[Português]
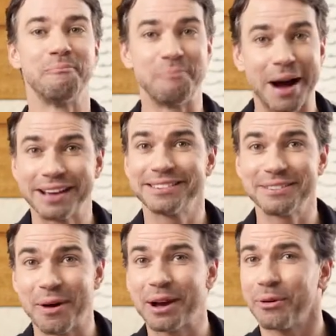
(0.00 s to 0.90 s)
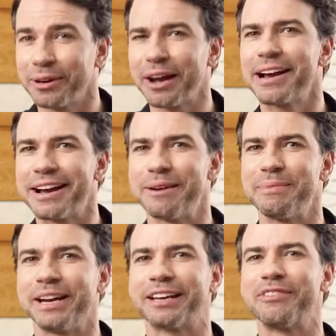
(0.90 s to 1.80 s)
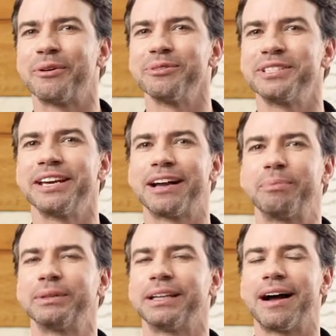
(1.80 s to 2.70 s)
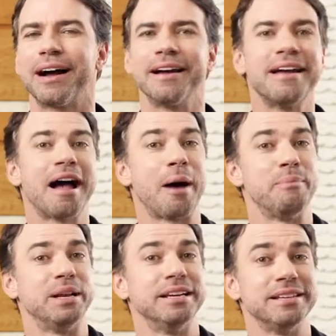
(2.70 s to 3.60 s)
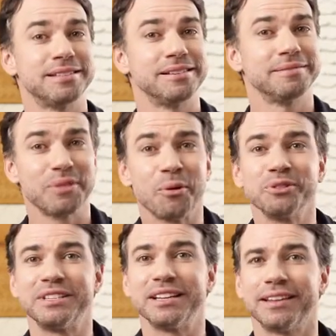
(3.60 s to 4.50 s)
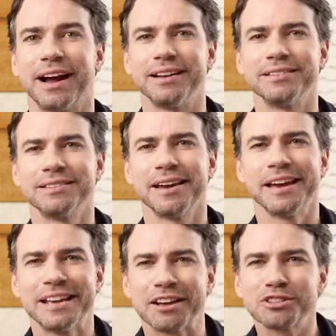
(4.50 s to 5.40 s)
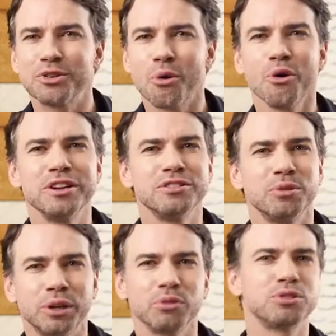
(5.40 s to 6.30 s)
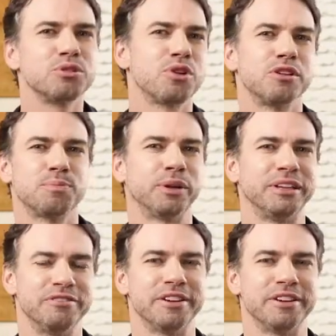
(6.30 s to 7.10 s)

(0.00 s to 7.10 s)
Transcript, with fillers: mas não é qualquer câmera que vai conseguir captar a beleza, os detalhes e as cores do que os seus olhos podem